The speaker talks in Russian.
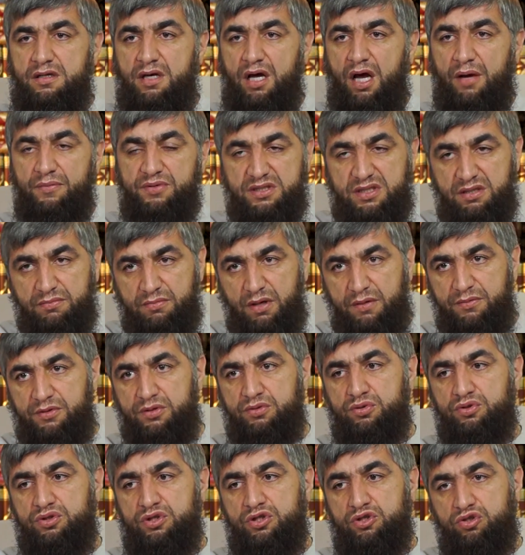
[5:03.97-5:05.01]
Объясни маме
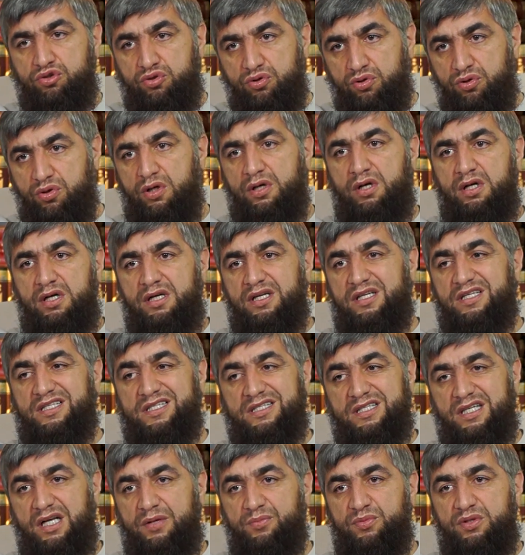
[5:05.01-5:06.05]
тоже, что в
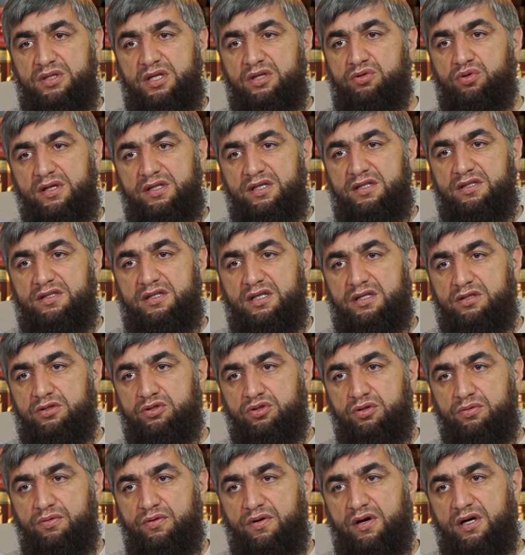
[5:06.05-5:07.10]
исламе нет один день,
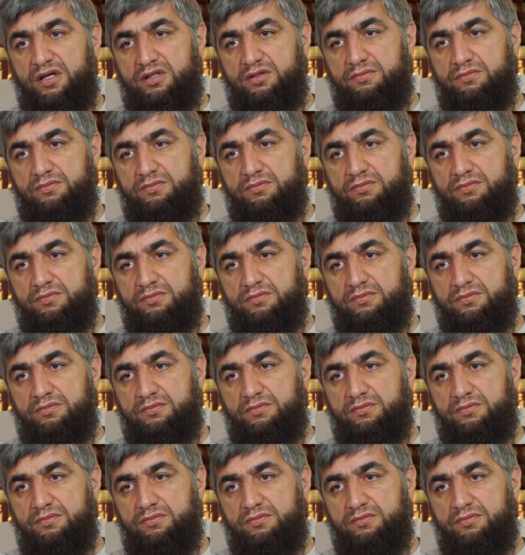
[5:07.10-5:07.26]
что в